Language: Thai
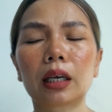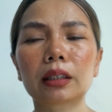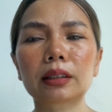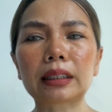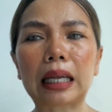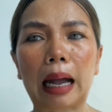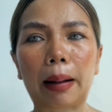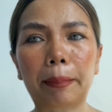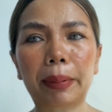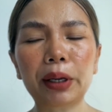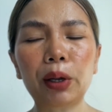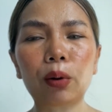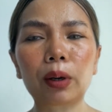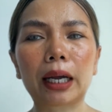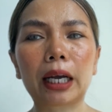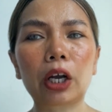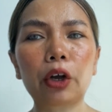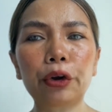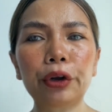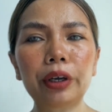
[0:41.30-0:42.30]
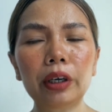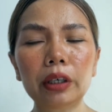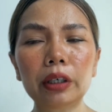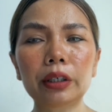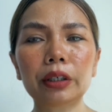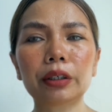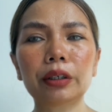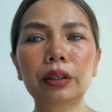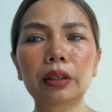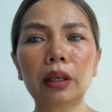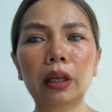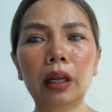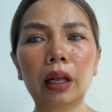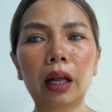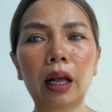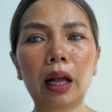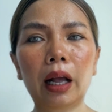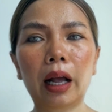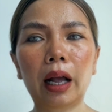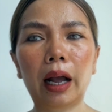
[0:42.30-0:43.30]
สามประโยคนั้นก็คือ
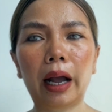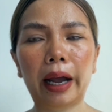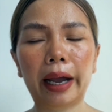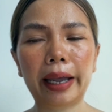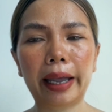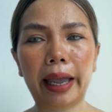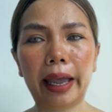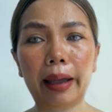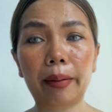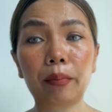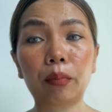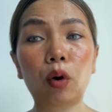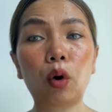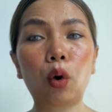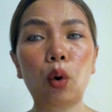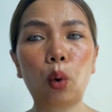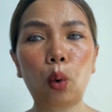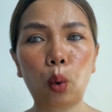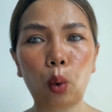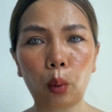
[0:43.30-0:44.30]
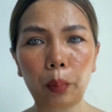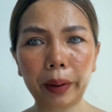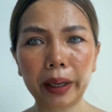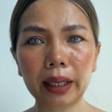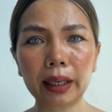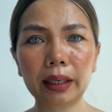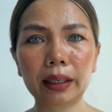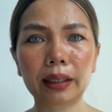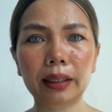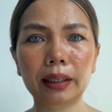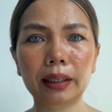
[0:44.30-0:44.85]
I am open